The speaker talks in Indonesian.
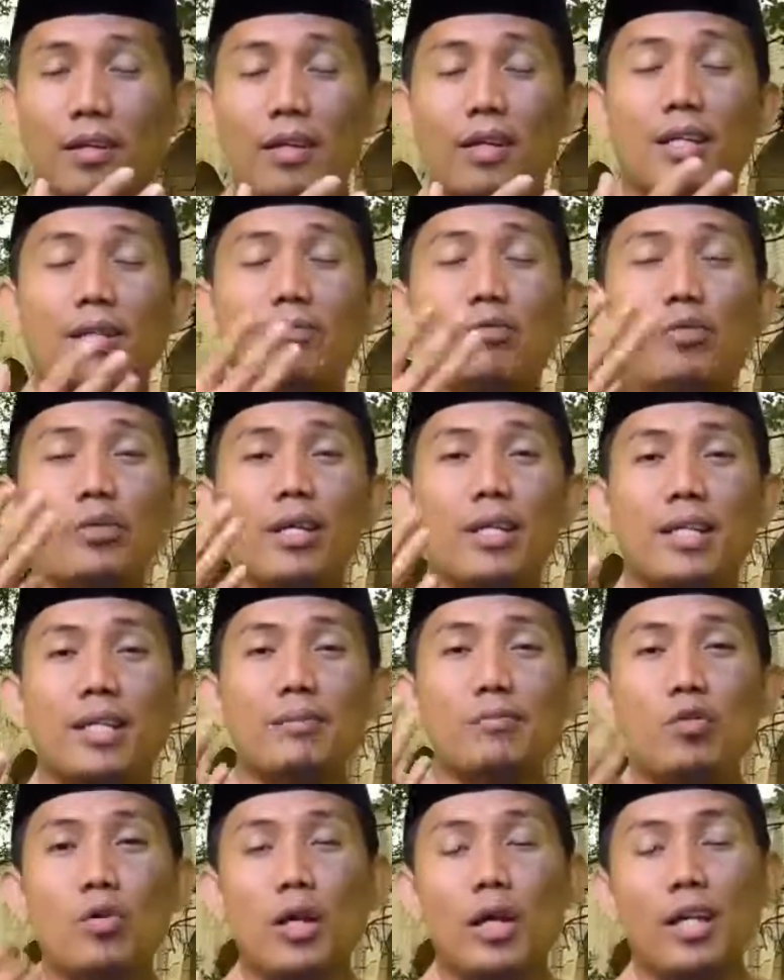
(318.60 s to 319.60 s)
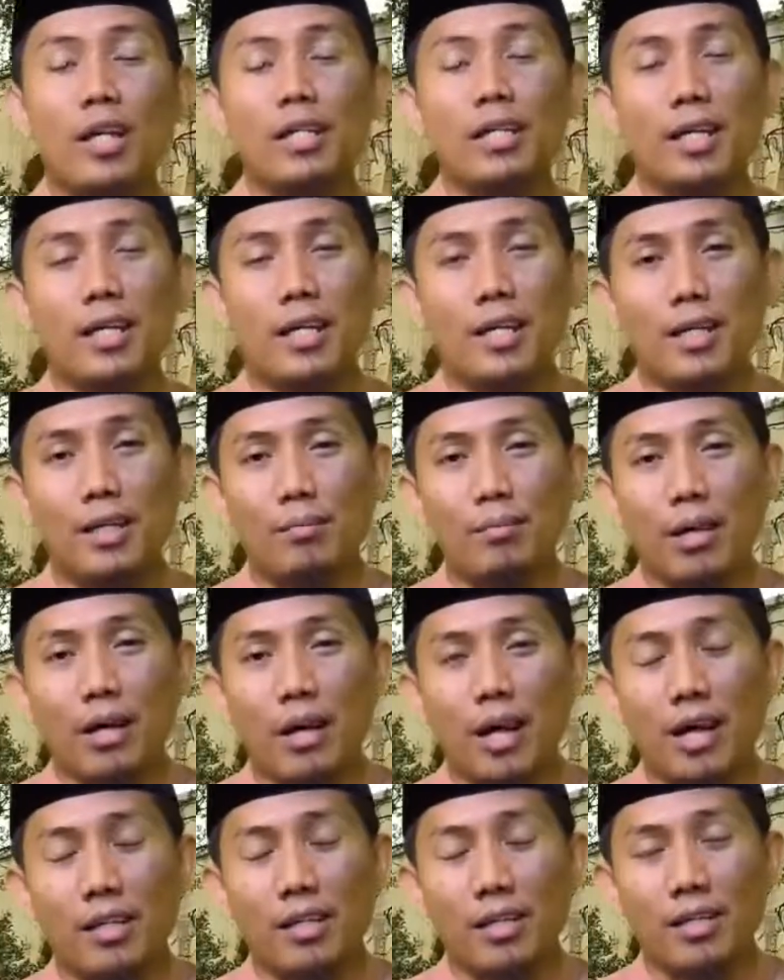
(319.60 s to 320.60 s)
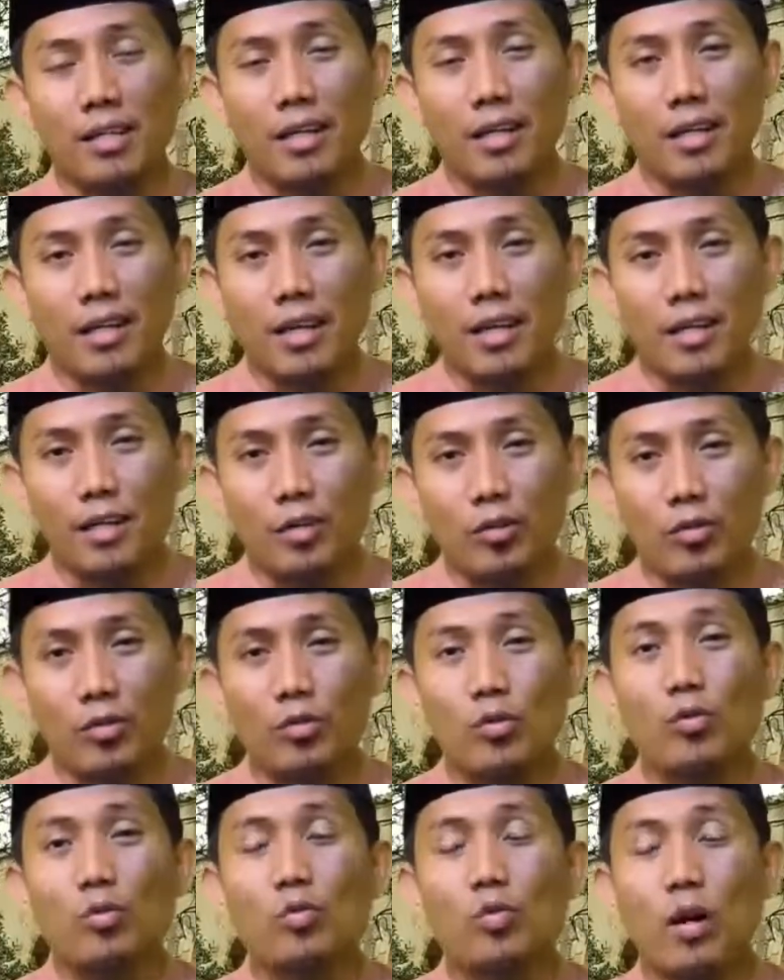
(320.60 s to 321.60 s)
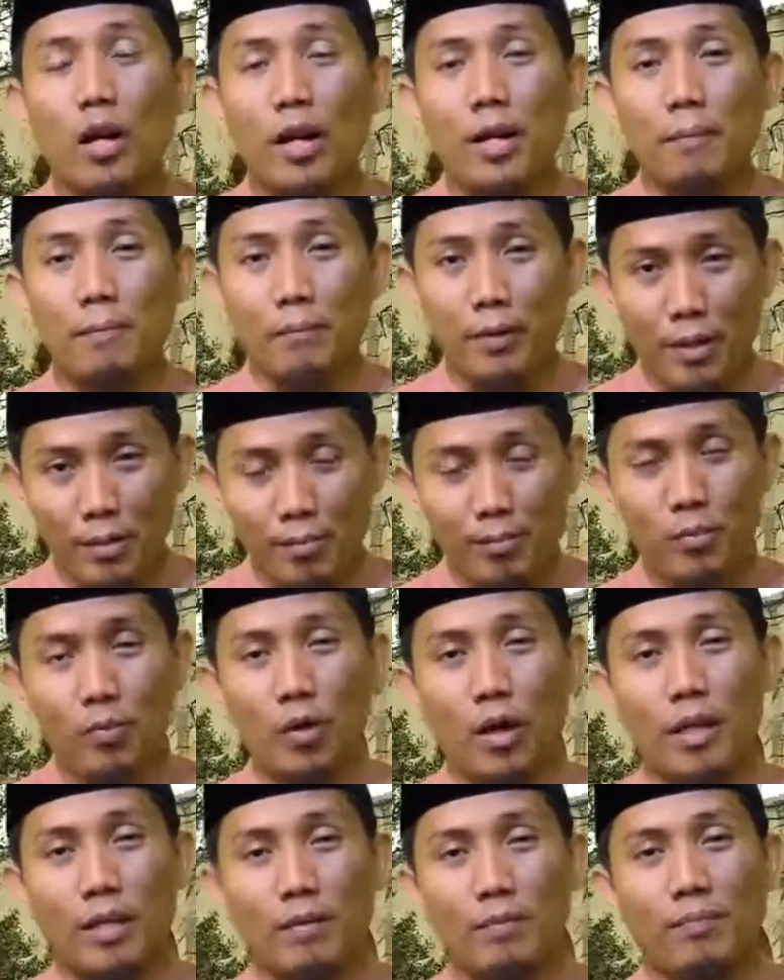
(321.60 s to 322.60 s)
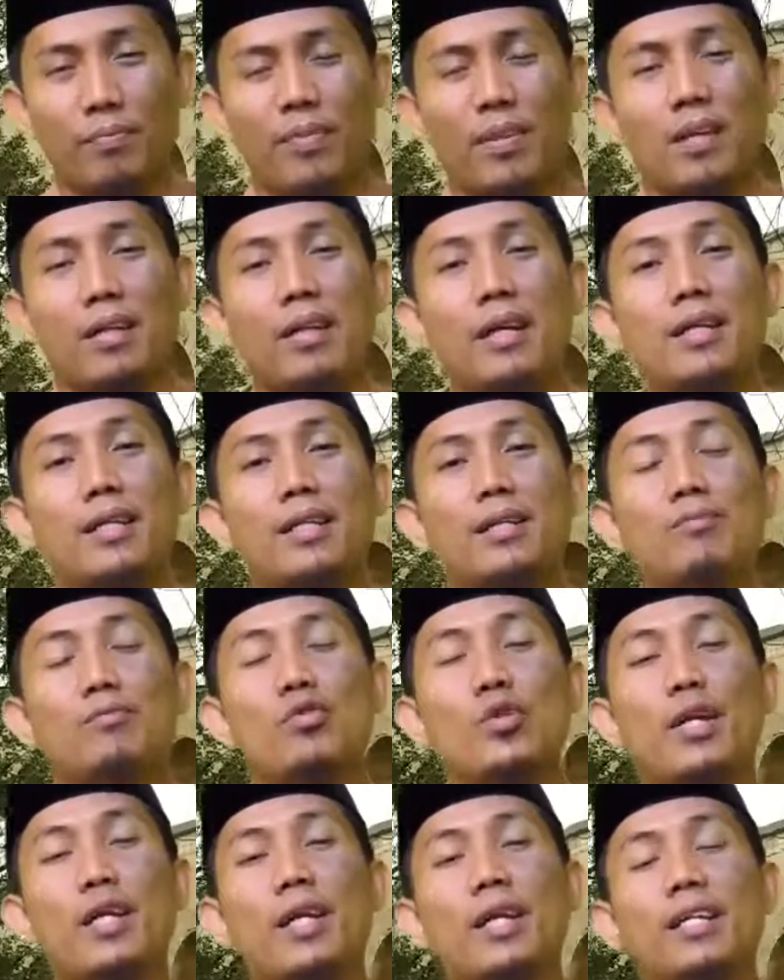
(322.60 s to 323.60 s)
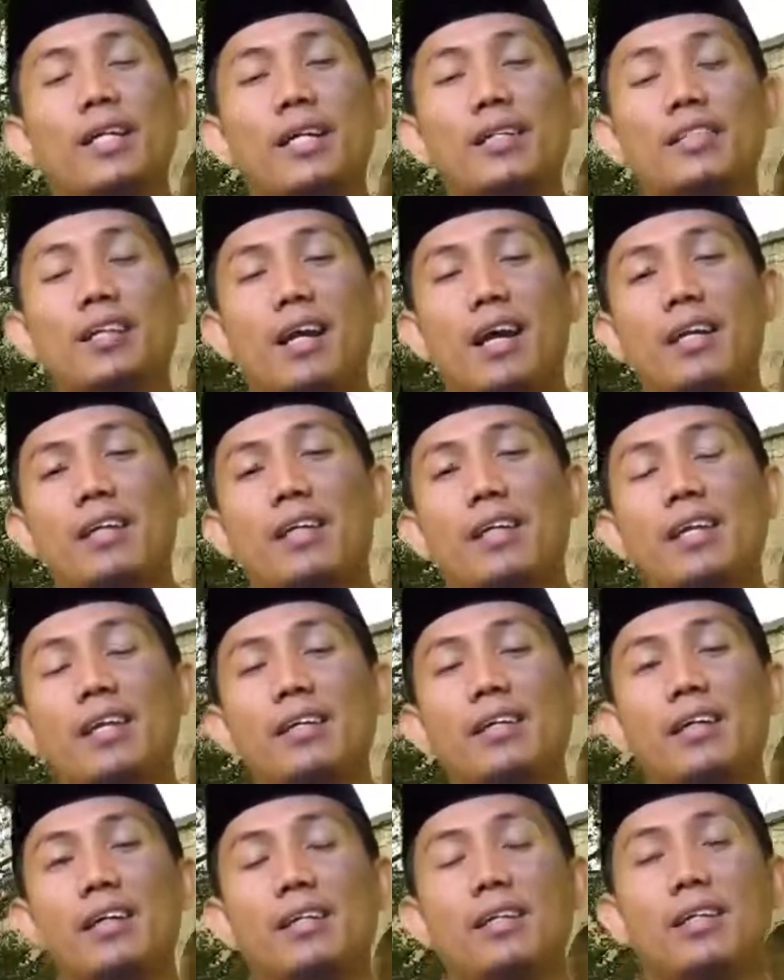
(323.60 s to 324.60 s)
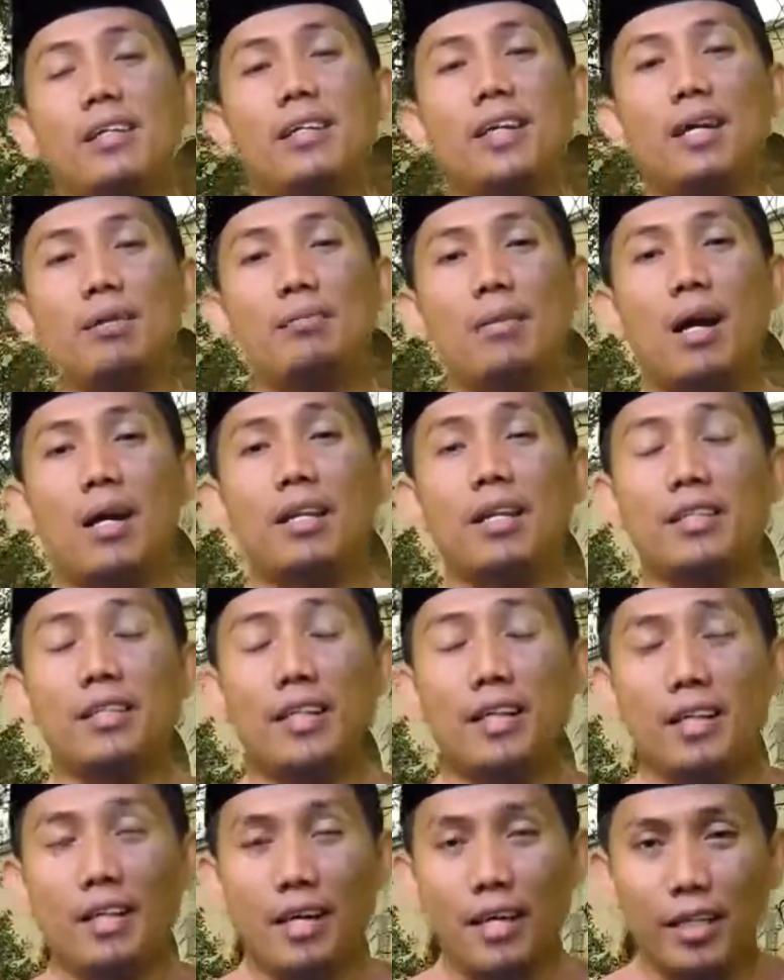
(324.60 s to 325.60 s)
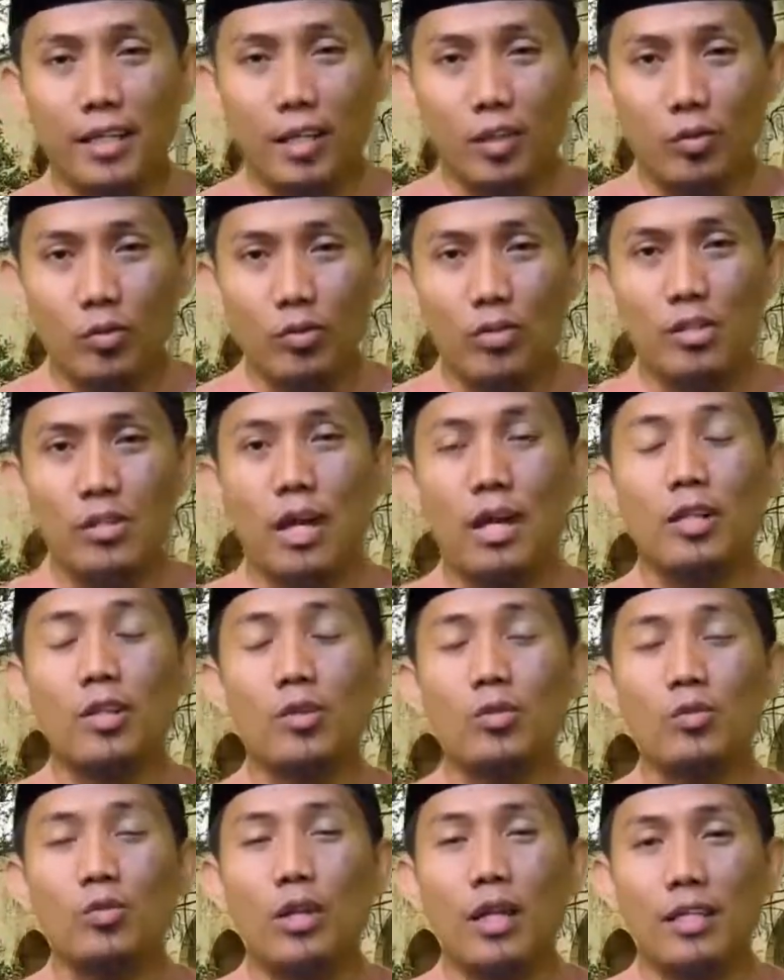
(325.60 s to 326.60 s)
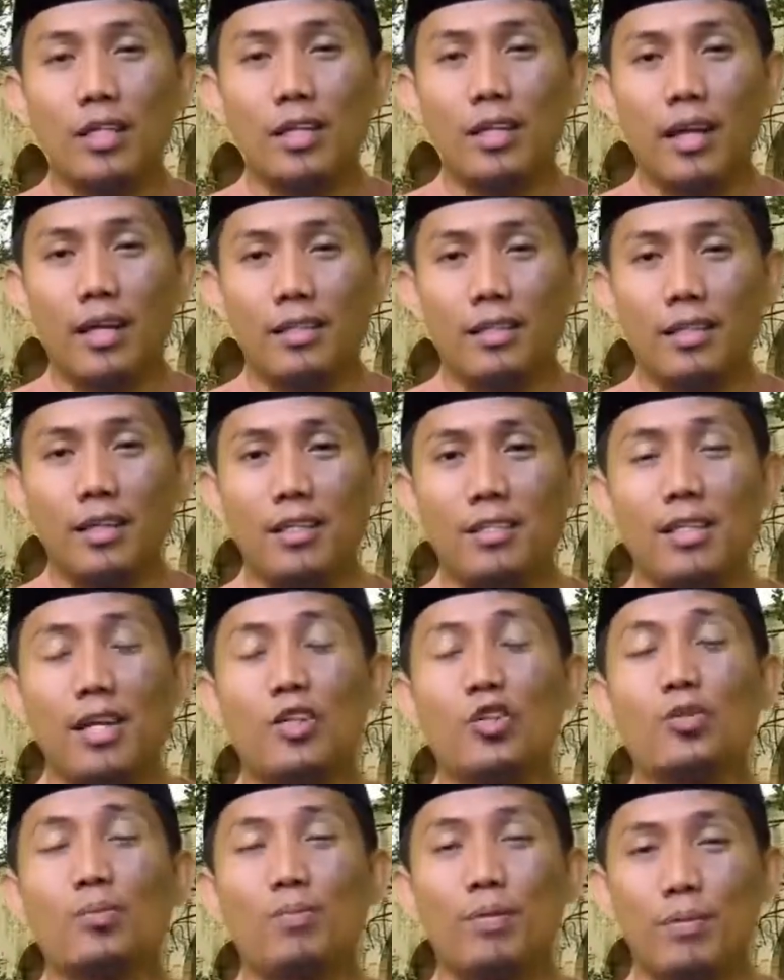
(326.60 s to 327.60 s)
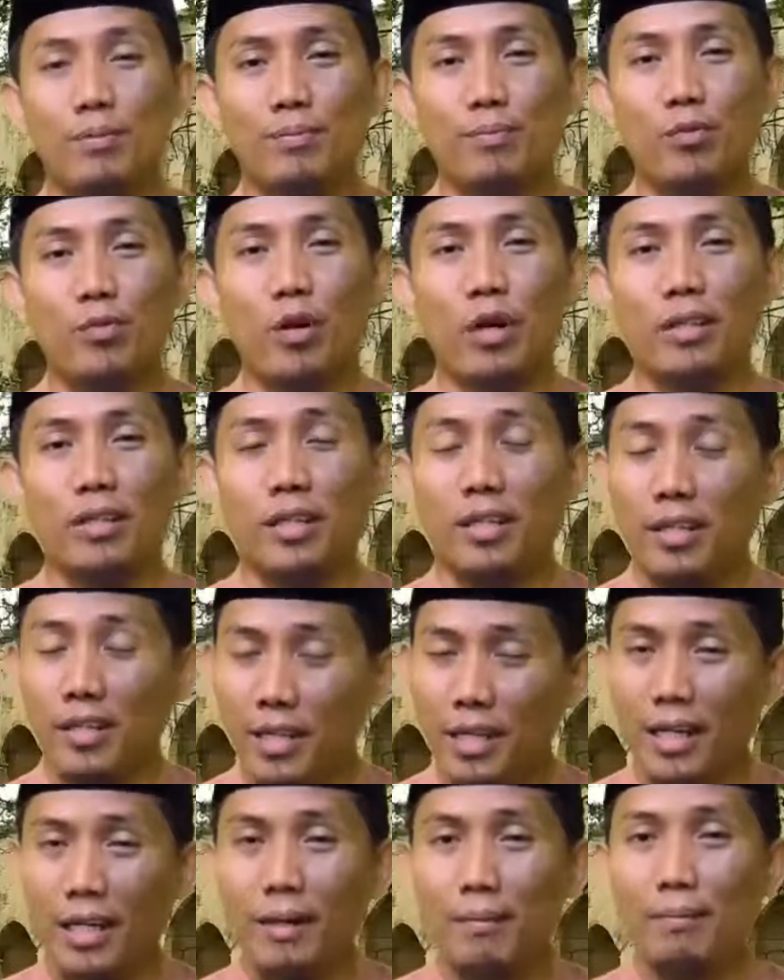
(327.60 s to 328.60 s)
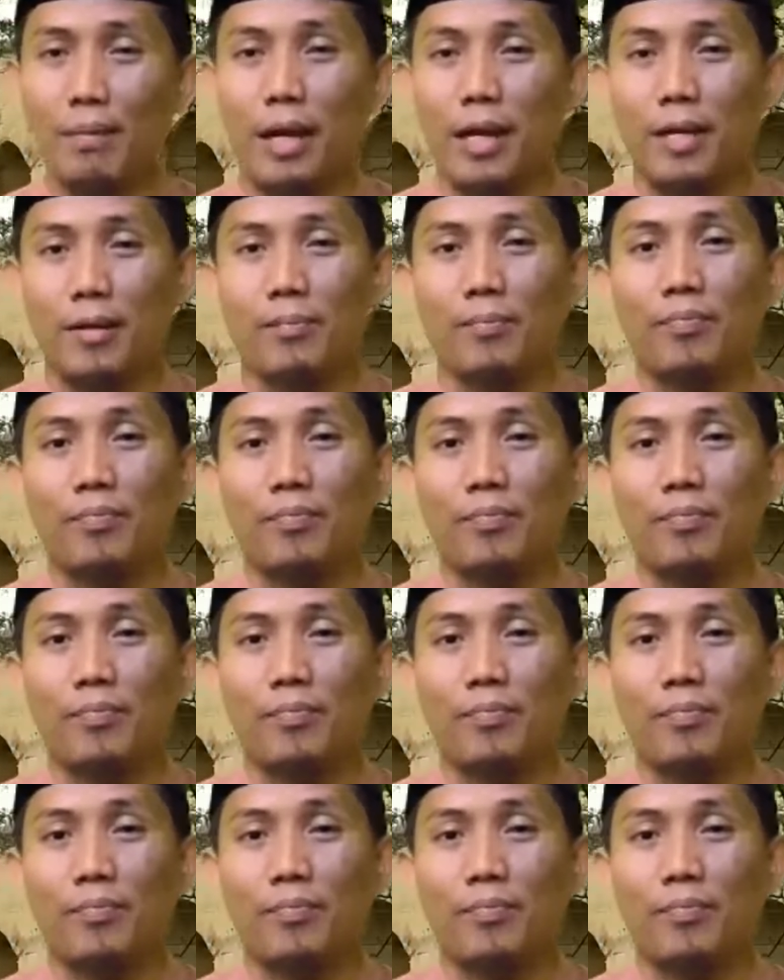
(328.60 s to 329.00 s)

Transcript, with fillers: Kemudian kemungkinan yang kelima, anak yang lahir itu dua perempuan. Dan kemungkinan yang terakhir, yang keenam, anak yang lahir itu satu laki-laki, satu perempuan. Jadi dia kembar.